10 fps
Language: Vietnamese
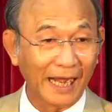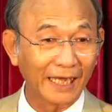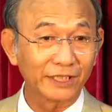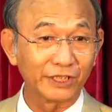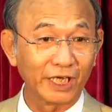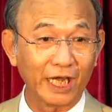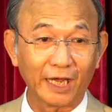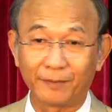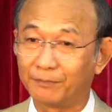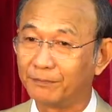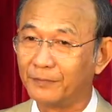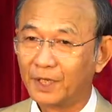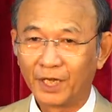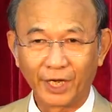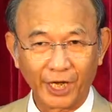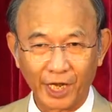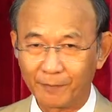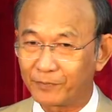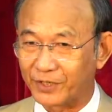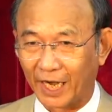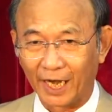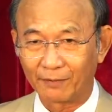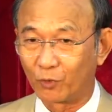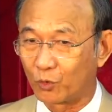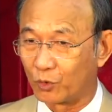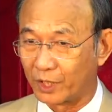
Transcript: anh chị em nếm trải một cuộc